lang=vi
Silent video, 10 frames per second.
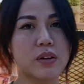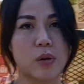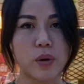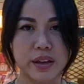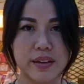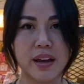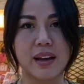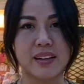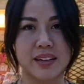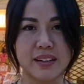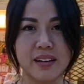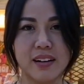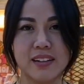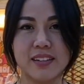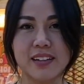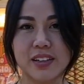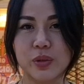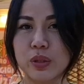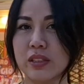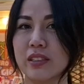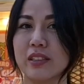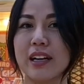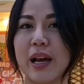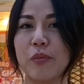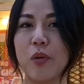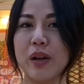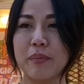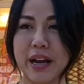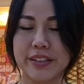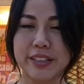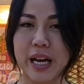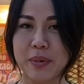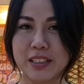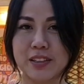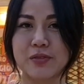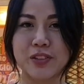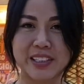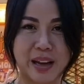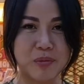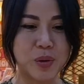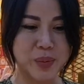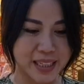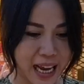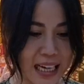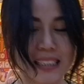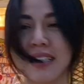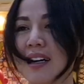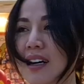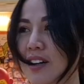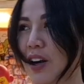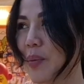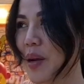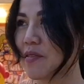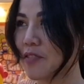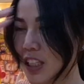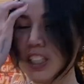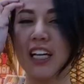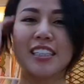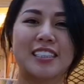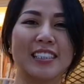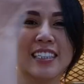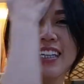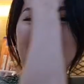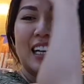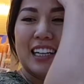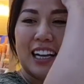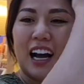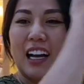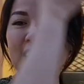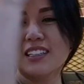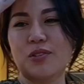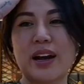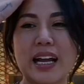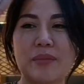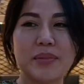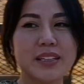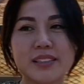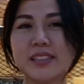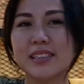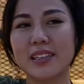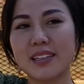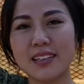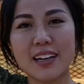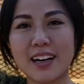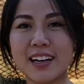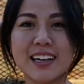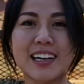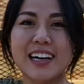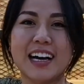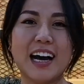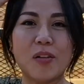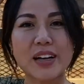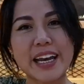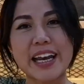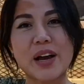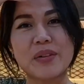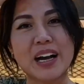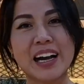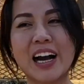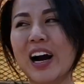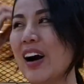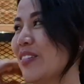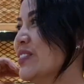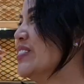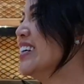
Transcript: cũng phải quay về cái nơi rất là yêu thương, đó là bốn không bảy đường Hai Bà Trưng, phường tám, quận Bình Thạnh, Color Man Fashion. Đó, qua thăm mấy đứa tại vì không có ngày nào mà không